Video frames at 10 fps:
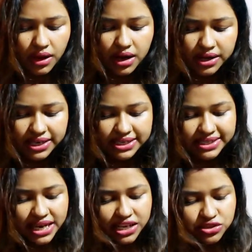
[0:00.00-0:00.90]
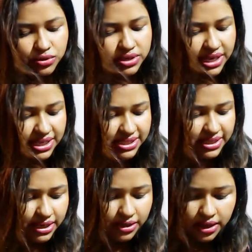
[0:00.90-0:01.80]
আর এর যে আঁচলটা আছে
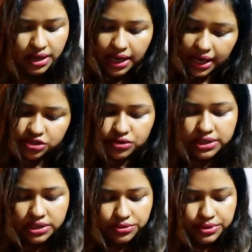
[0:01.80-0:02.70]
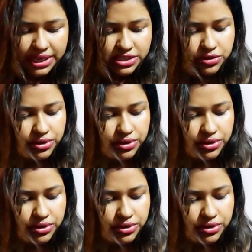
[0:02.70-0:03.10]
না আঁচলটা একটু কাজ